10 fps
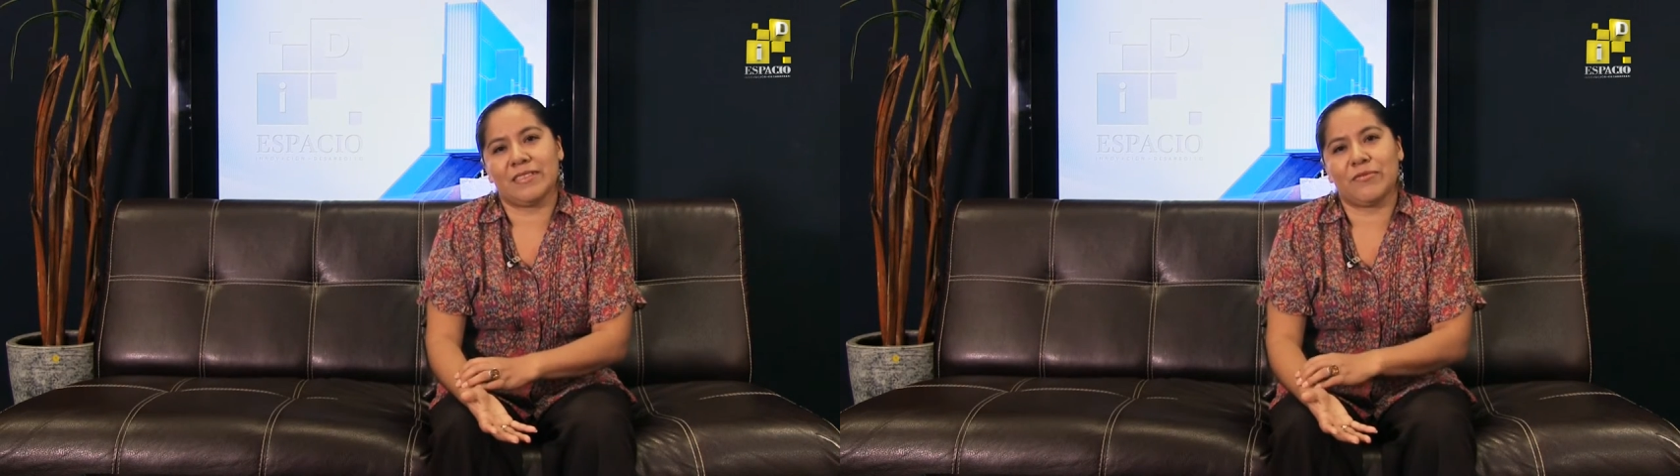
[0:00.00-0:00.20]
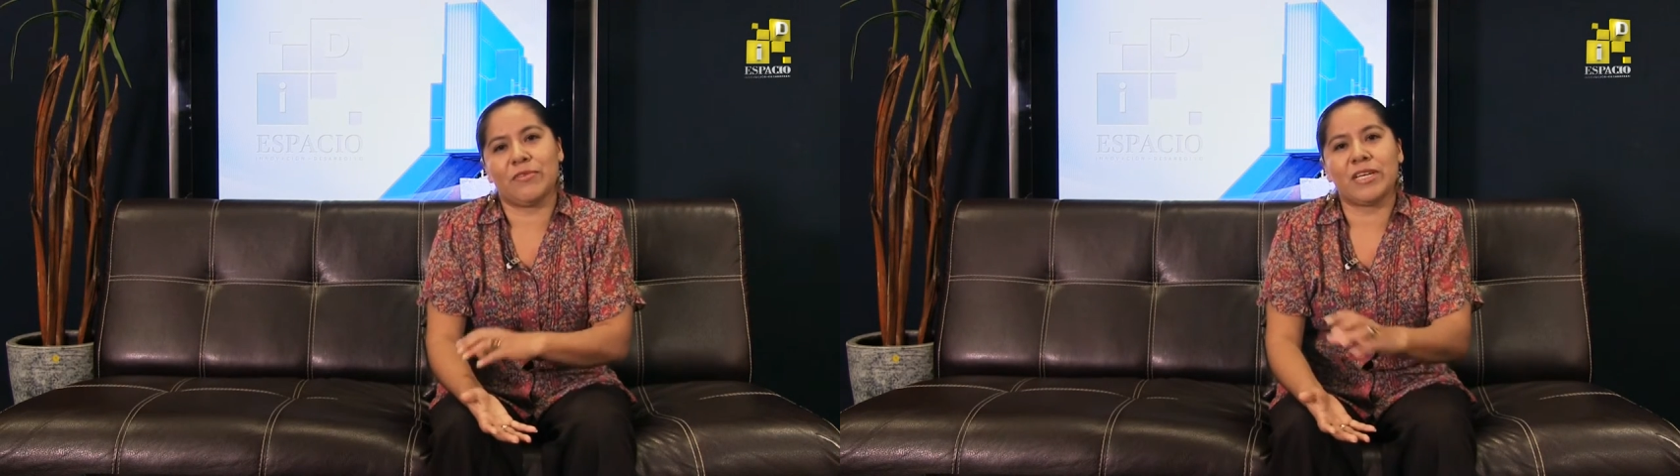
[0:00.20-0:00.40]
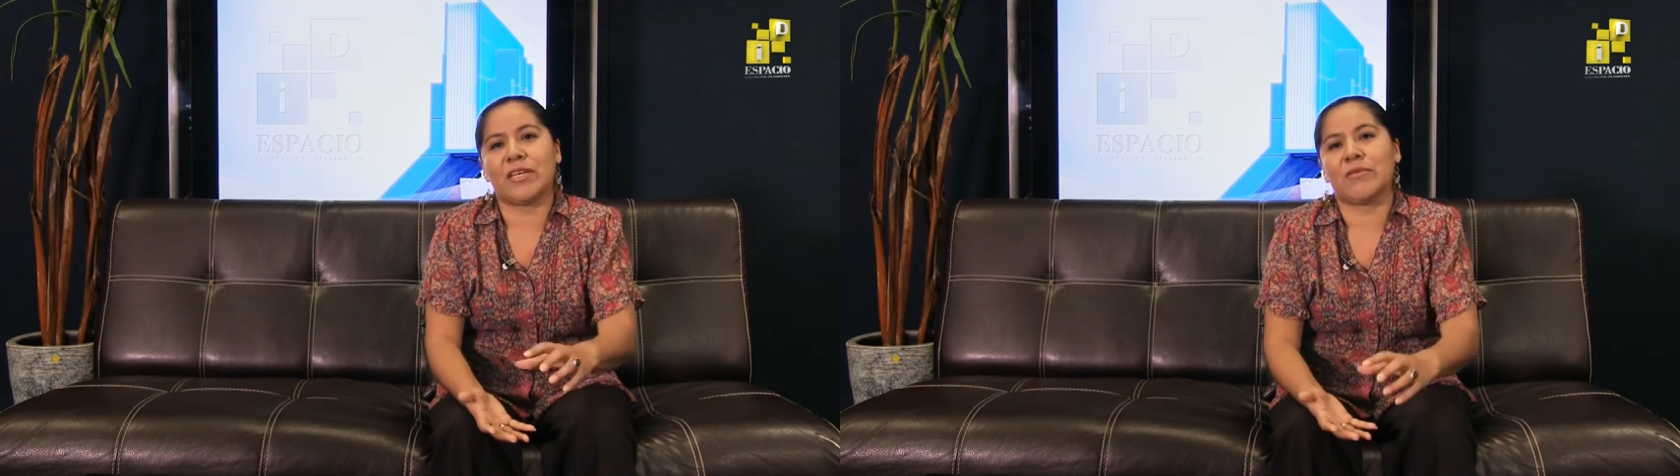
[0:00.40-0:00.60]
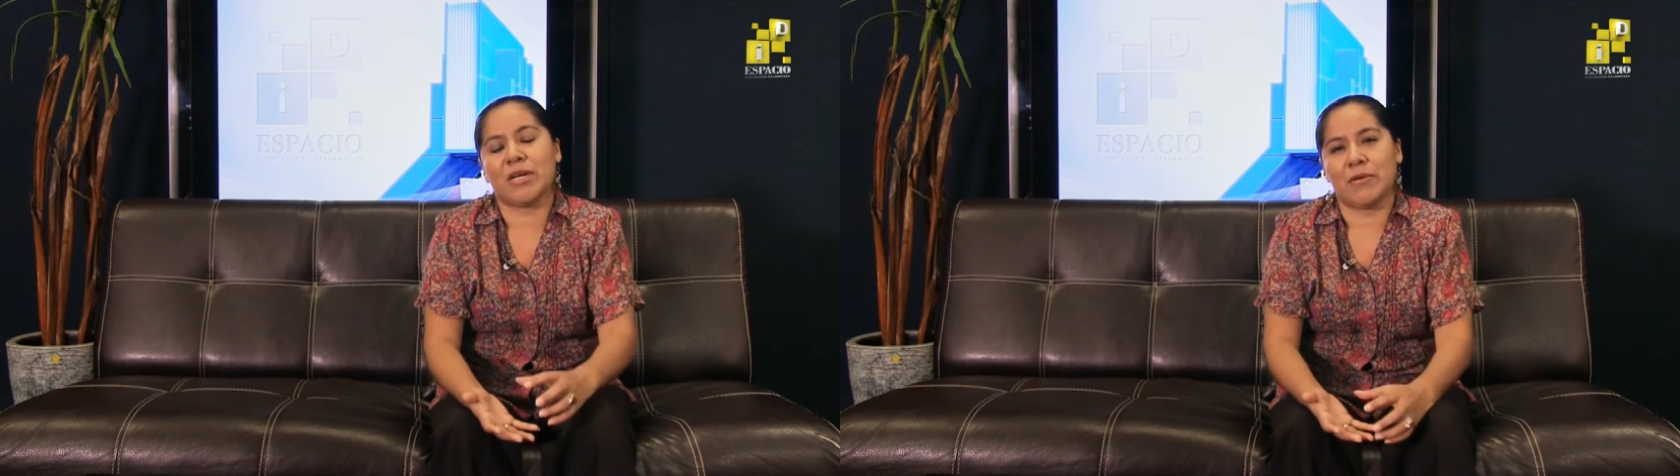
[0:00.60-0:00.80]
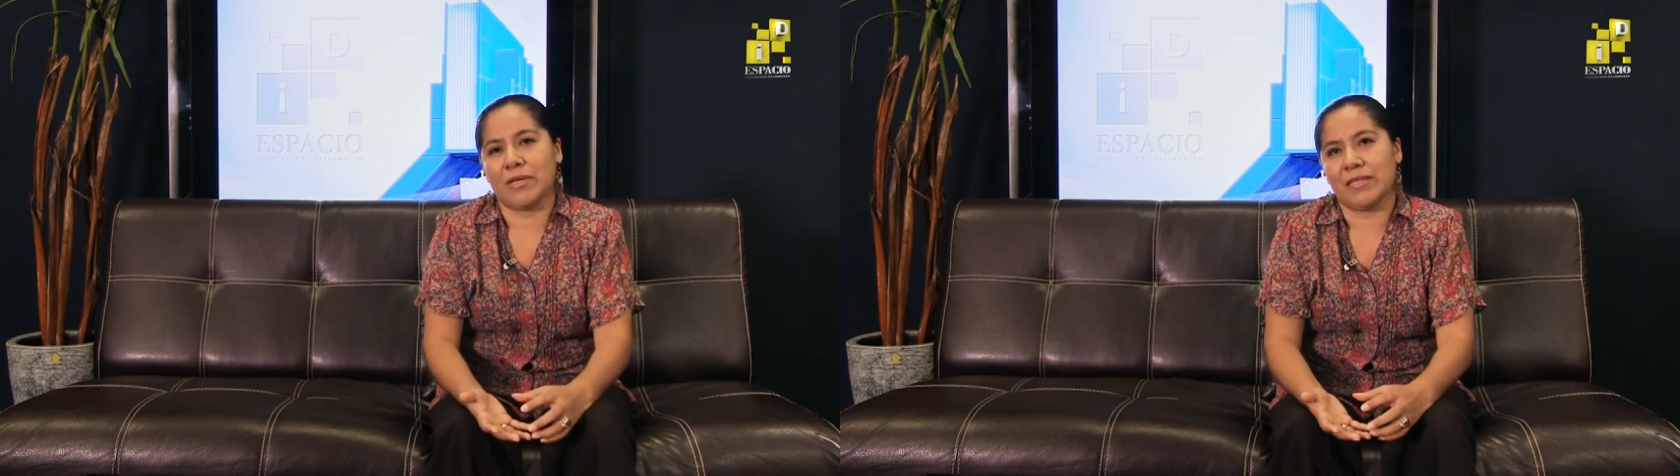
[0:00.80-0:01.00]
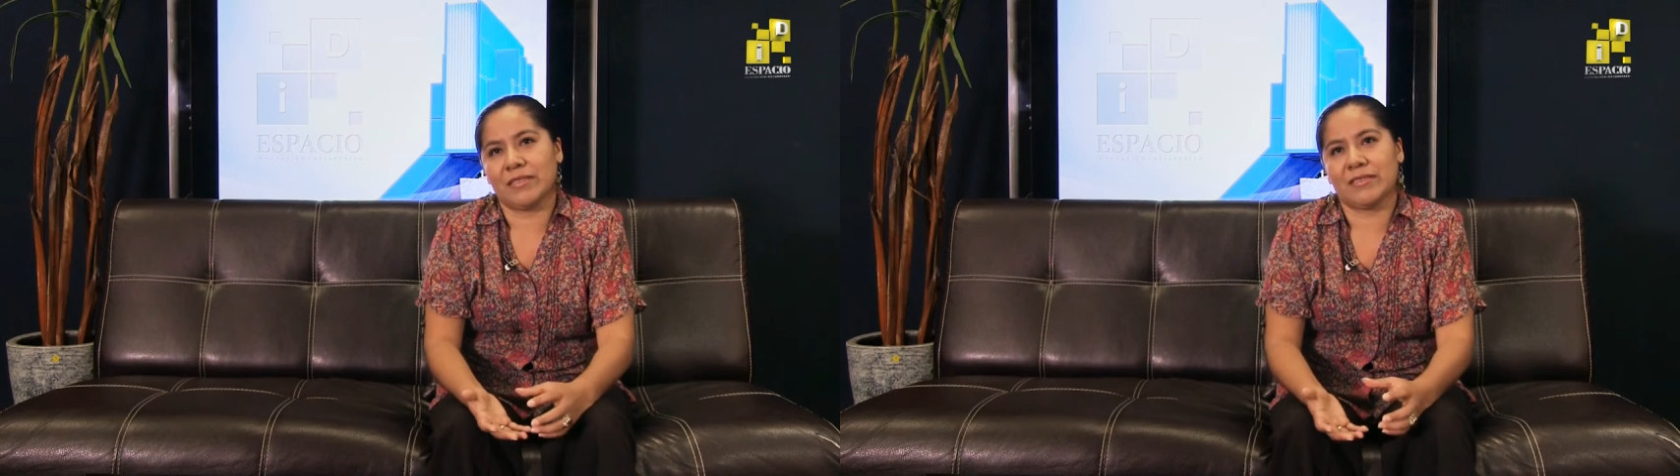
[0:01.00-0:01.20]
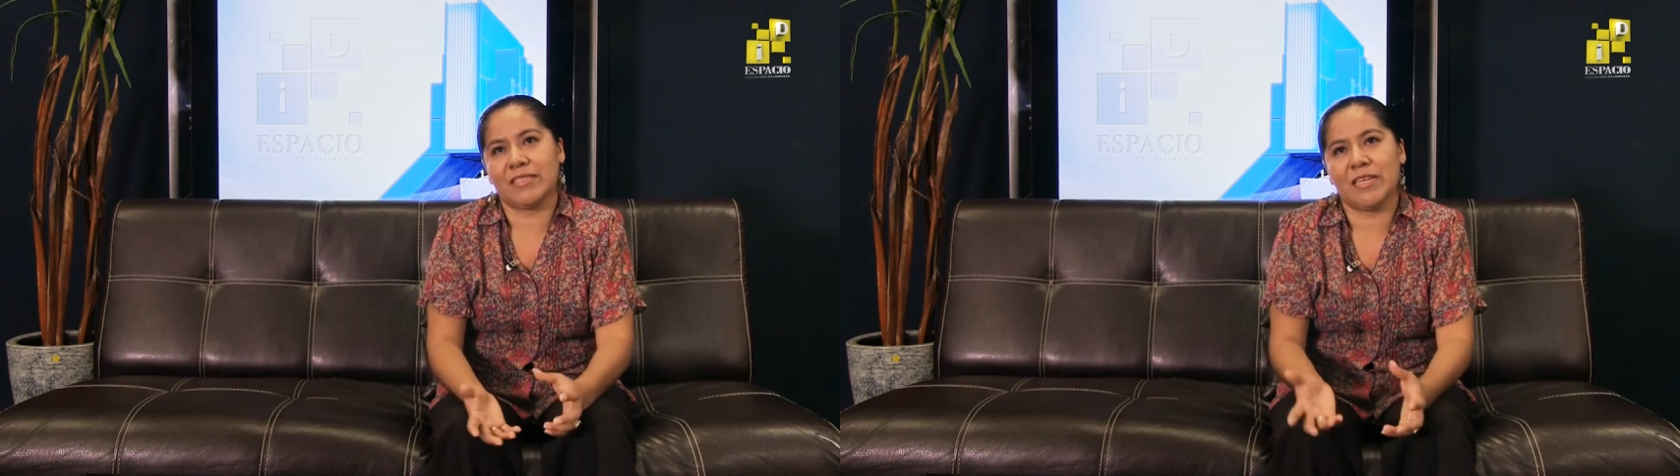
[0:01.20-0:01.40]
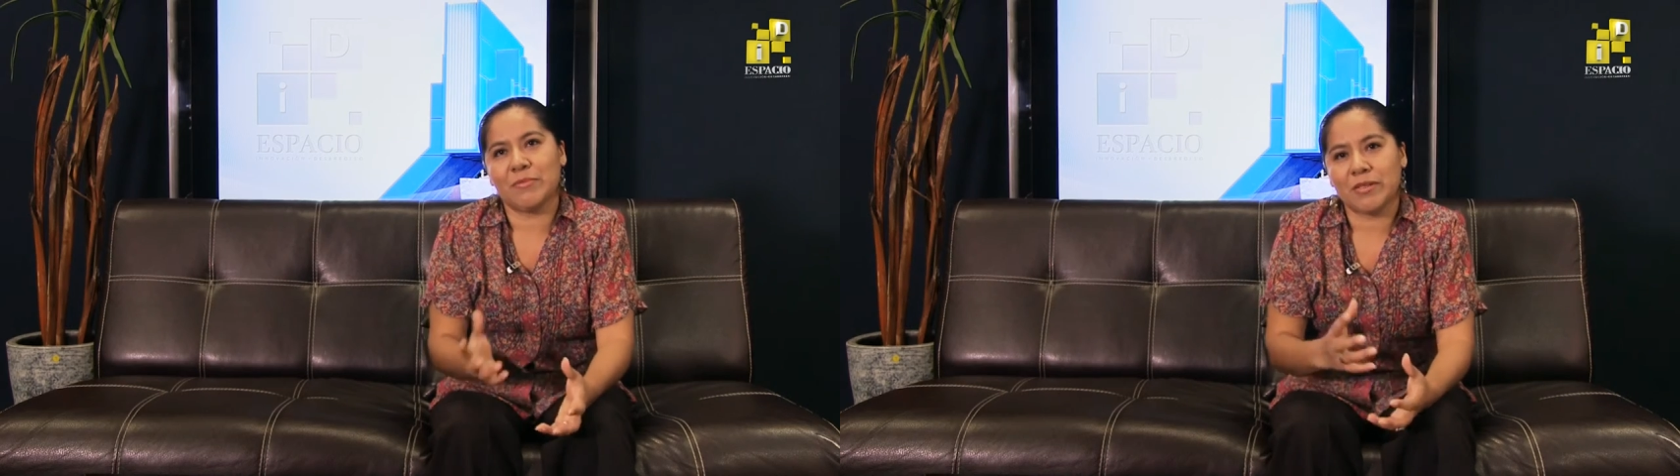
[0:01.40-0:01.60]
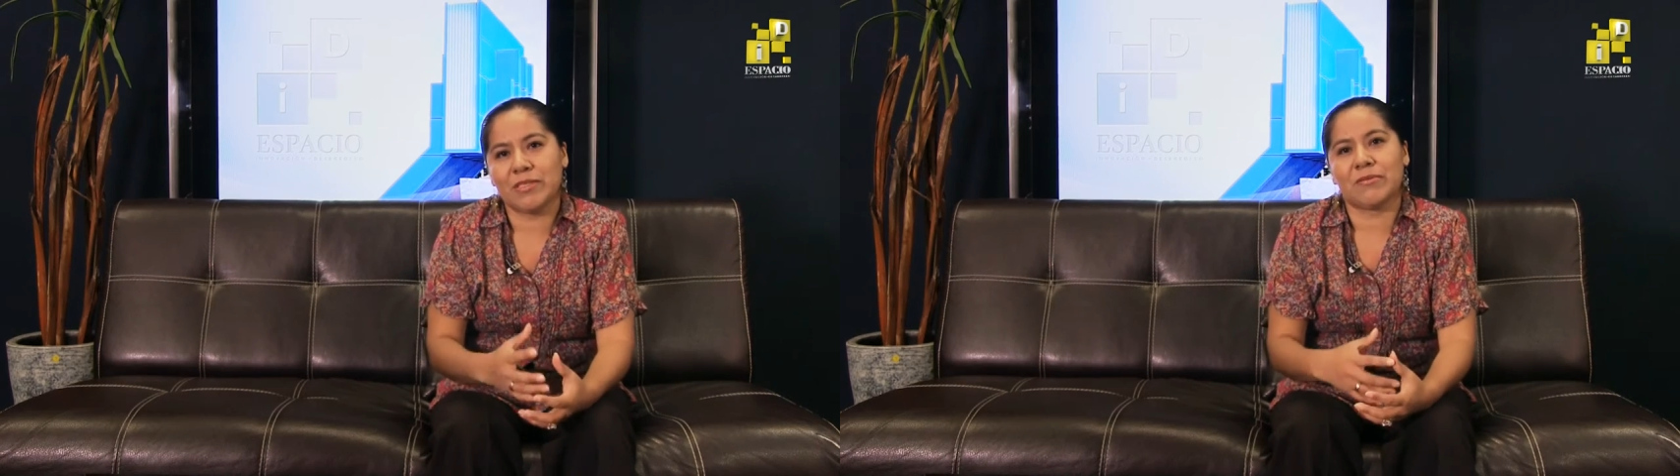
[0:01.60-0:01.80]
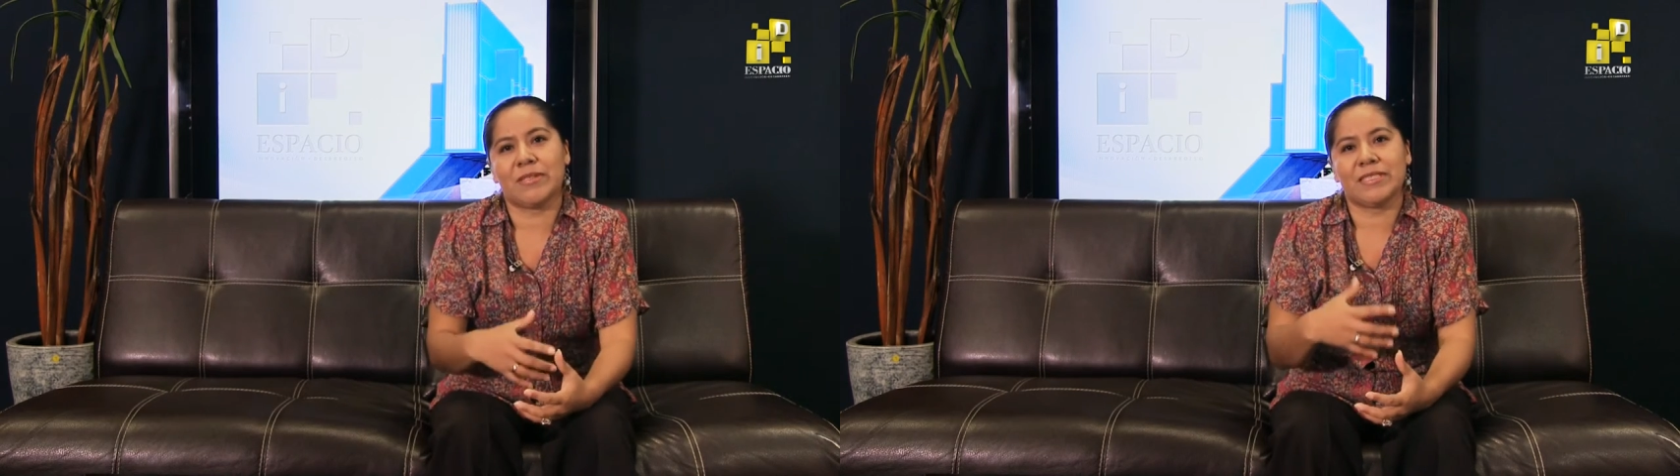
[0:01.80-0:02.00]
fuera de un aula, siempre
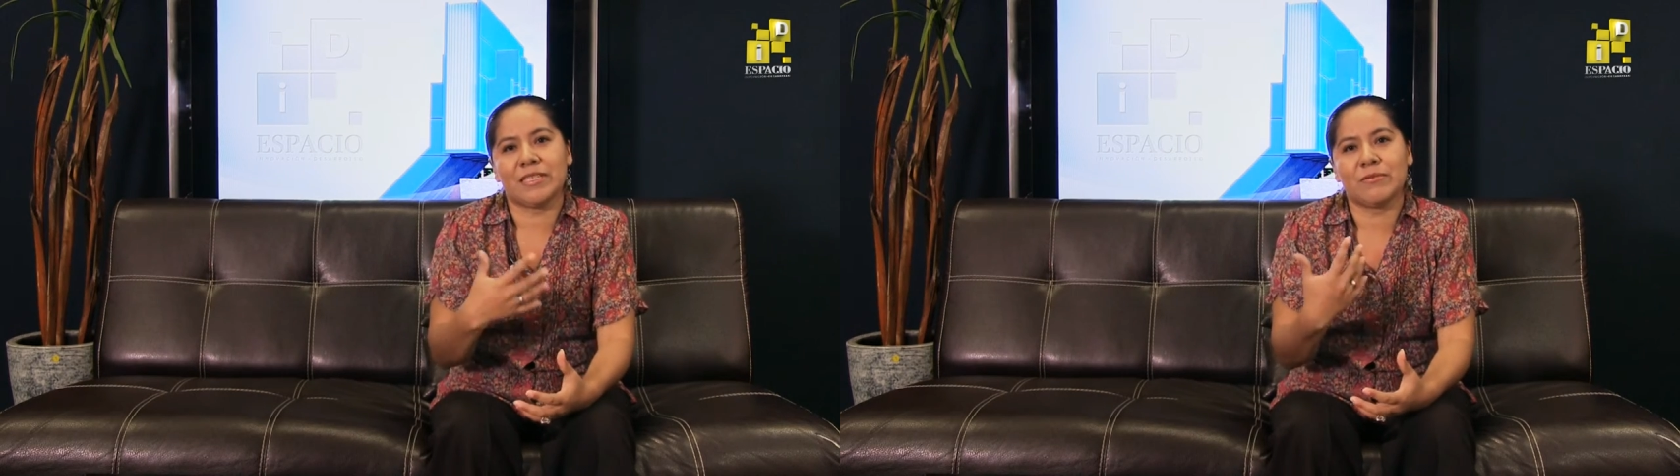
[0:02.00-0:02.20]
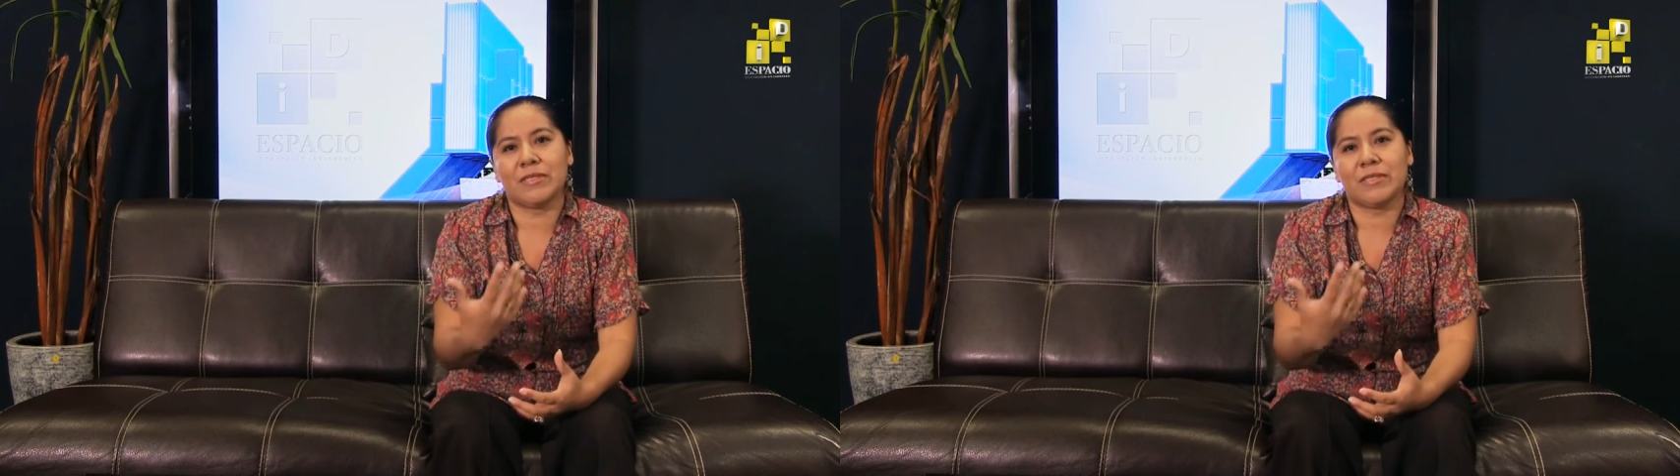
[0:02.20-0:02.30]
visualizan